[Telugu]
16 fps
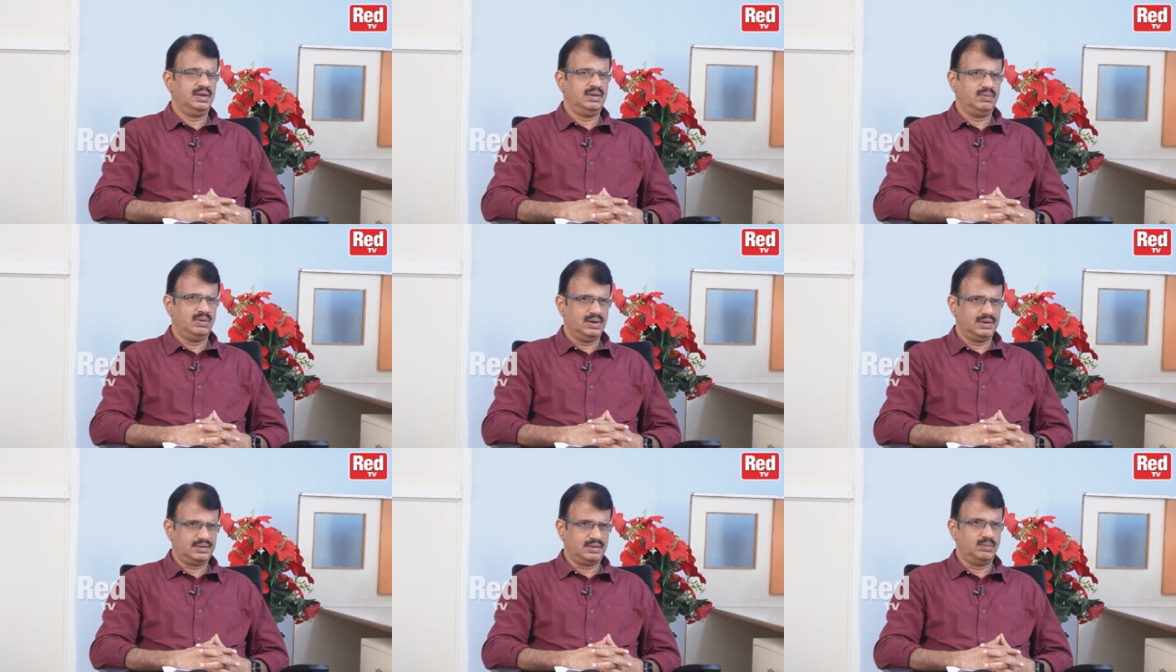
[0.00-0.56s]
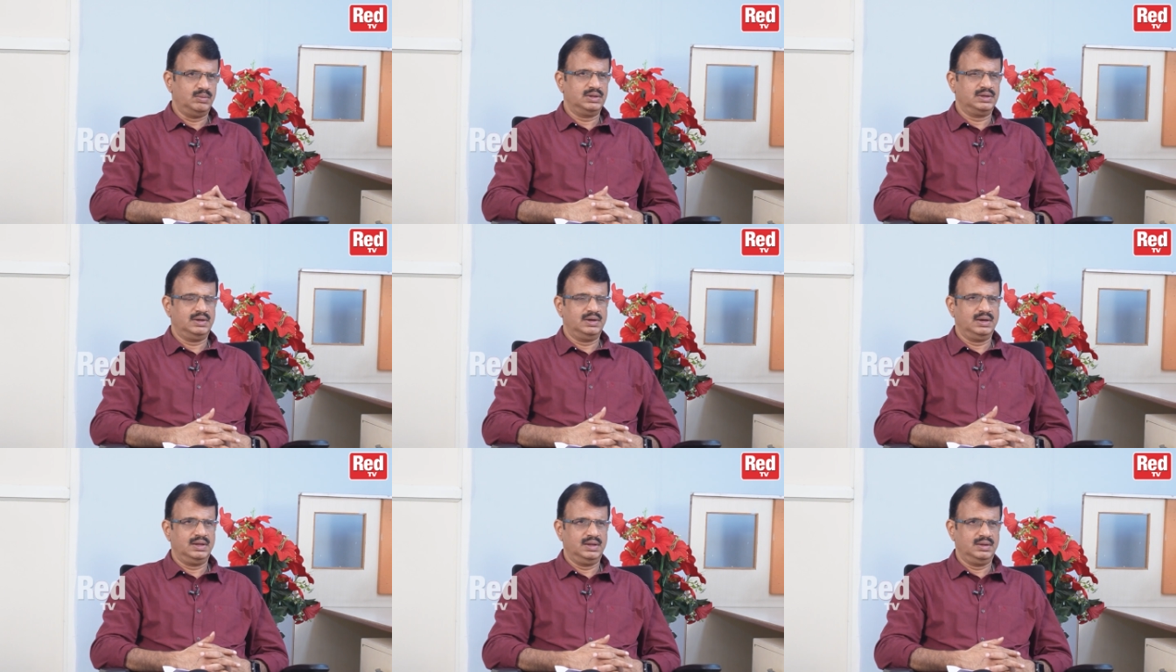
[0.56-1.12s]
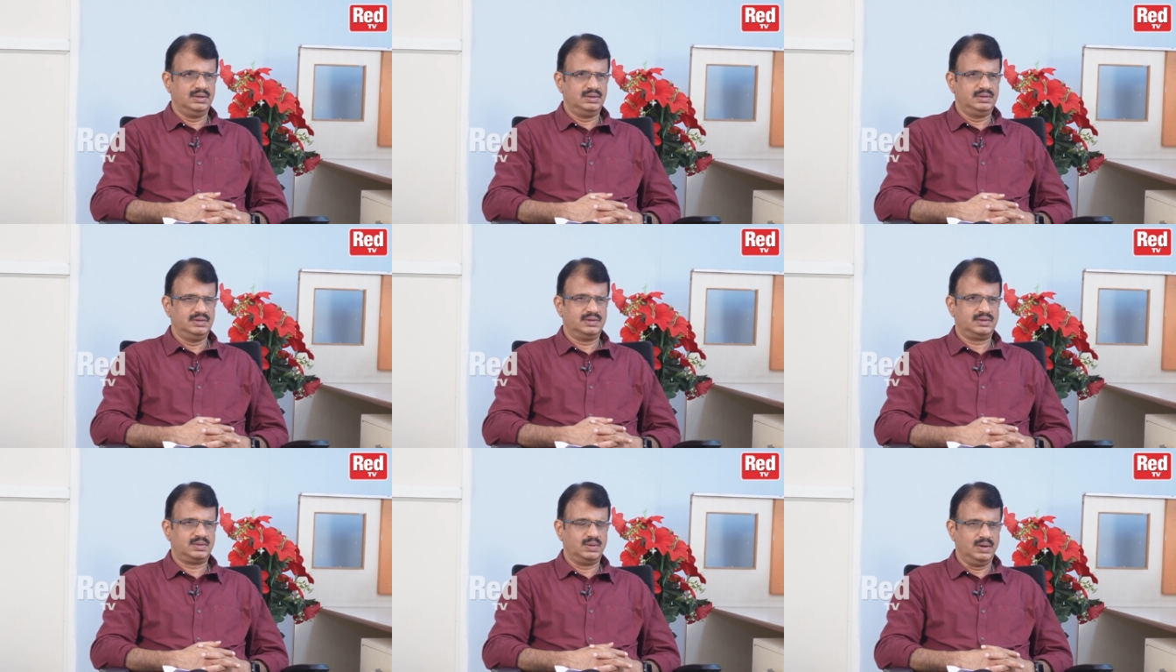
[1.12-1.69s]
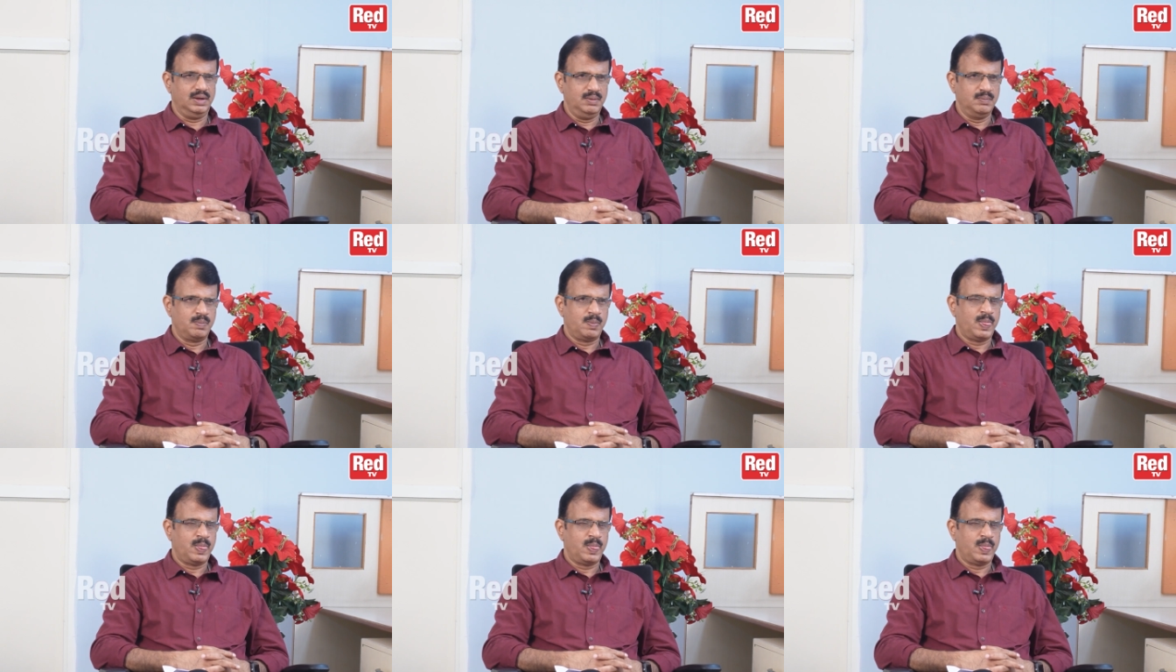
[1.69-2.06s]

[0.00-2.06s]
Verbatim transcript: ఇవాళ సమాజాన్ని ఇది చేస్తున్నాయి